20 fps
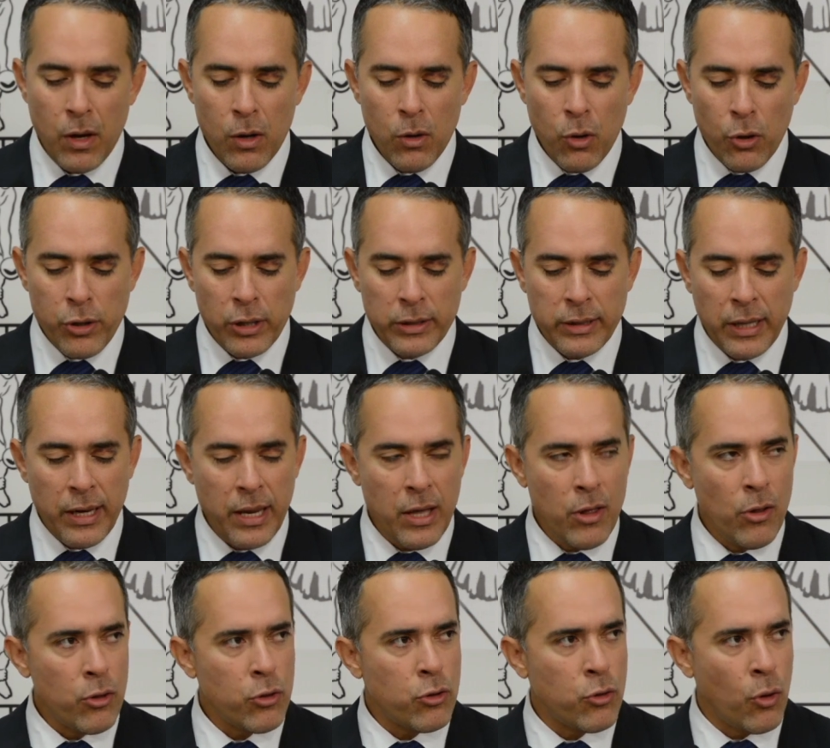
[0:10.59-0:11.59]
Los
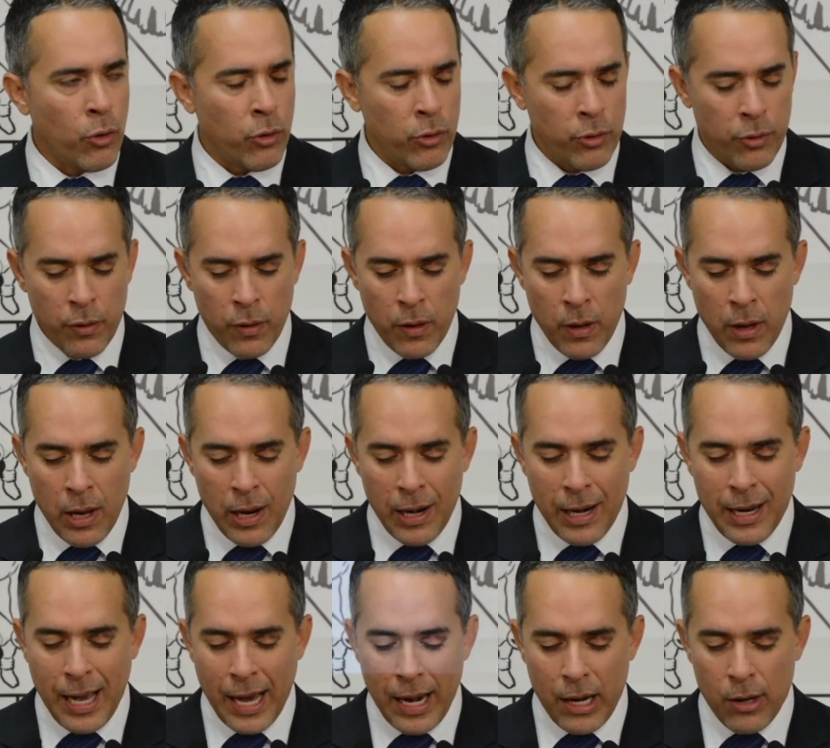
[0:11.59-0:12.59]
detenidos son
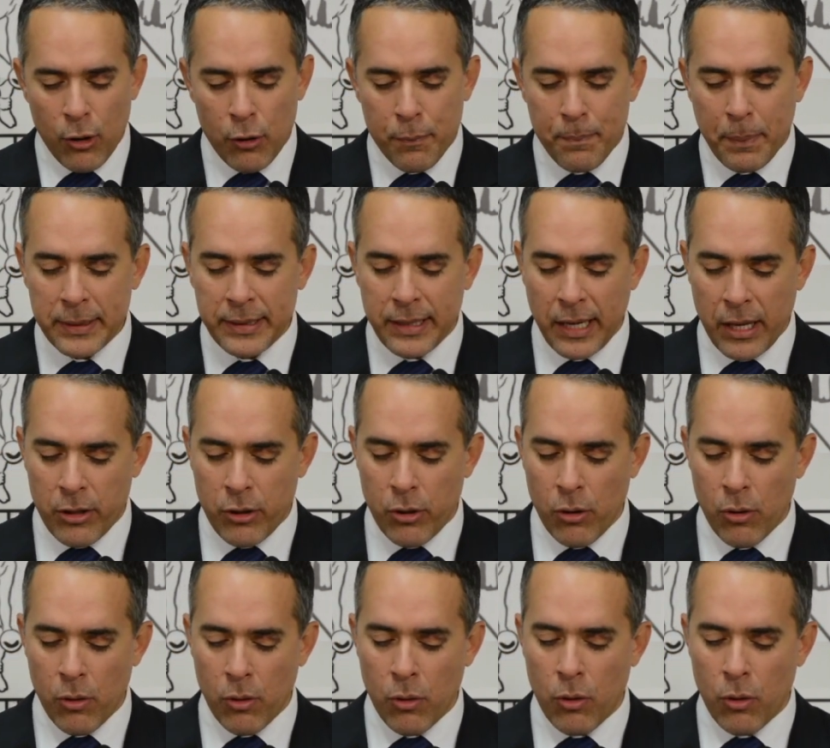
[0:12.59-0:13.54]
Carlos Patricio